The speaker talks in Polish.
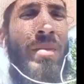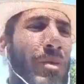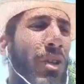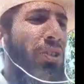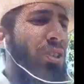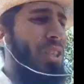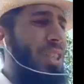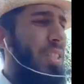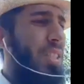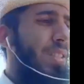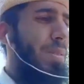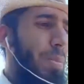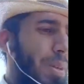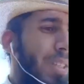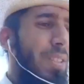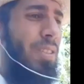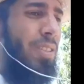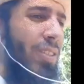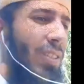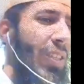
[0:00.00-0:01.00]
Może nie za
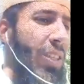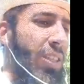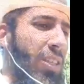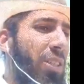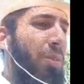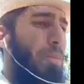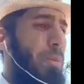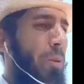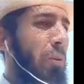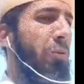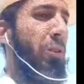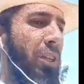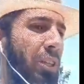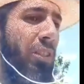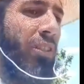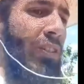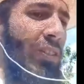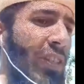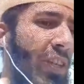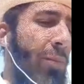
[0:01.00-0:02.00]
bardzo chcę też
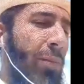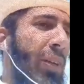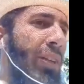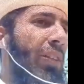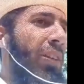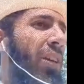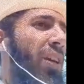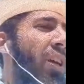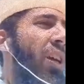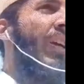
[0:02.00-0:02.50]
poruszać ten temat.